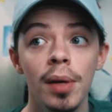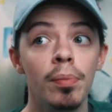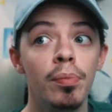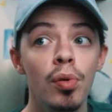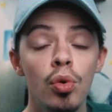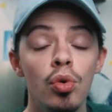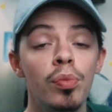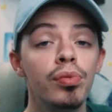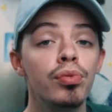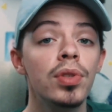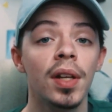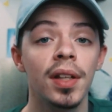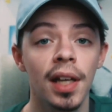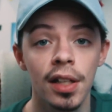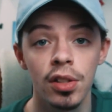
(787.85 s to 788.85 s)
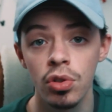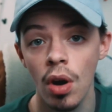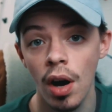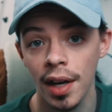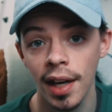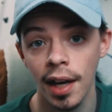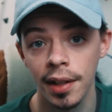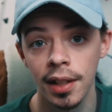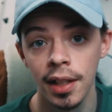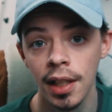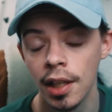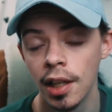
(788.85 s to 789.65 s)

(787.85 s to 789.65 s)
et beaucoup plus intéressant à regarder.